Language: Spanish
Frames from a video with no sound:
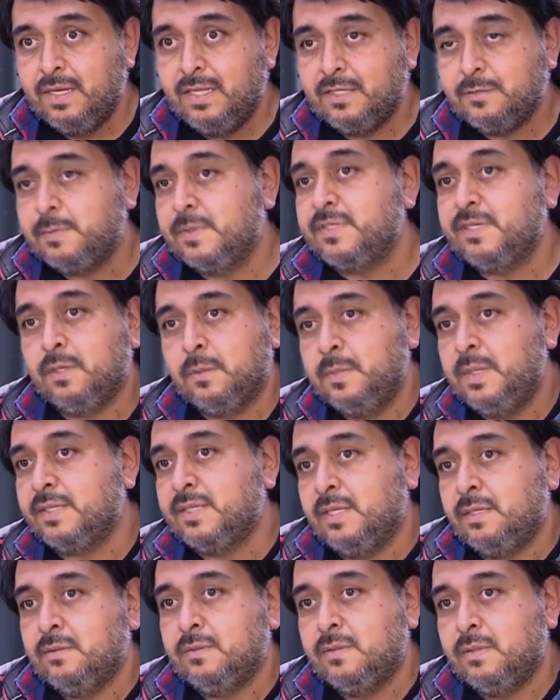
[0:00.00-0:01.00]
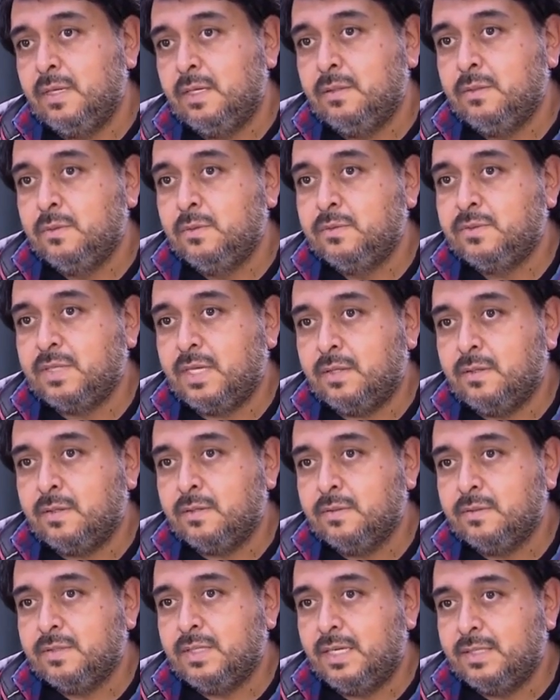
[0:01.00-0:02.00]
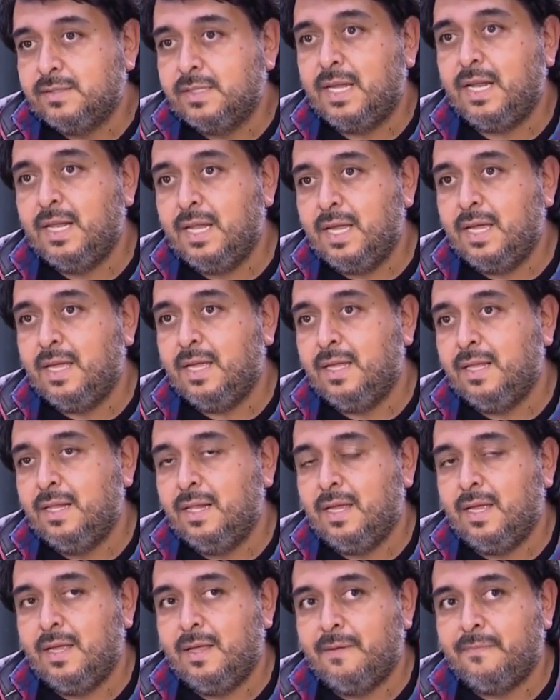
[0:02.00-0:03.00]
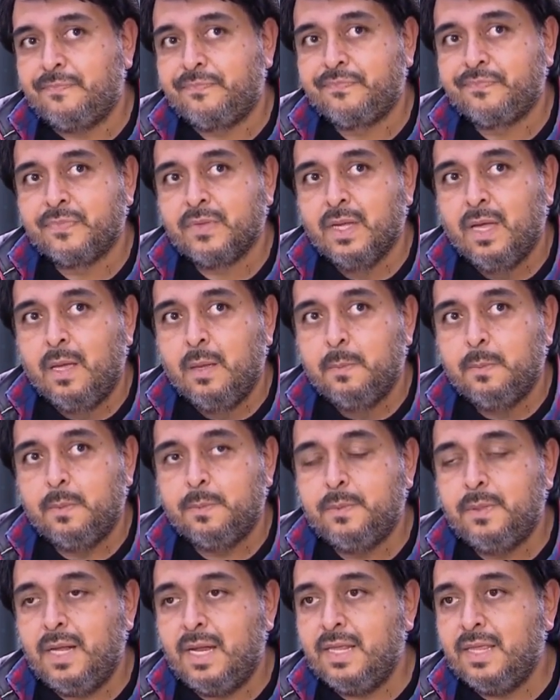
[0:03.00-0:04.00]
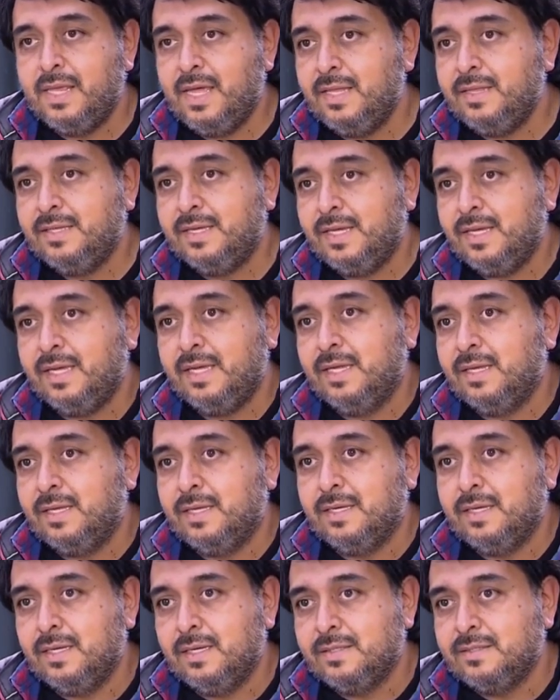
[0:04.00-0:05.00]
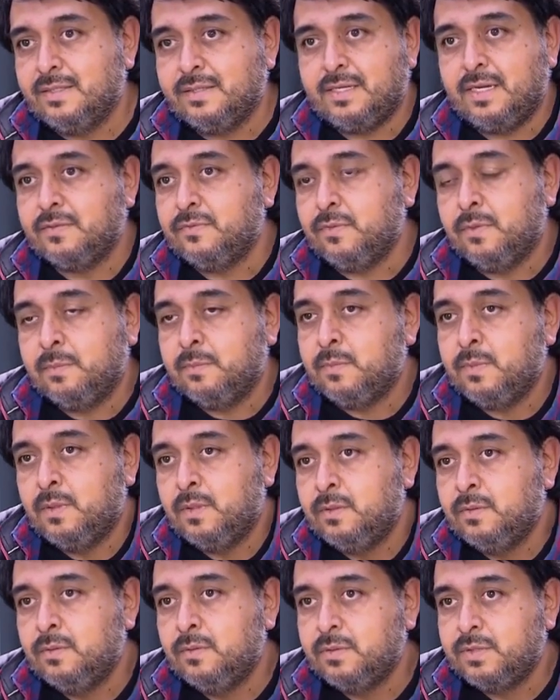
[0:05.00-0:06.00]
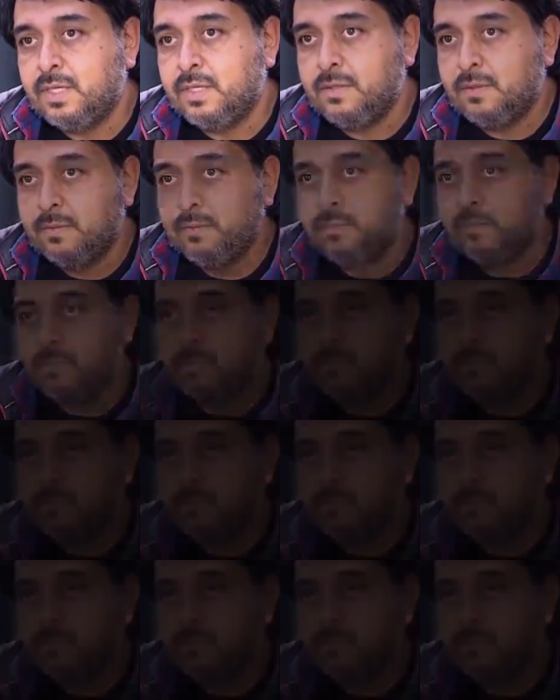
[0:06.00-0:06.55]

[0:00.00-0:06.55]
y después se convierte en un, luchador. ¿no? O sea, está la, popularidad que, se transformó en un luchador.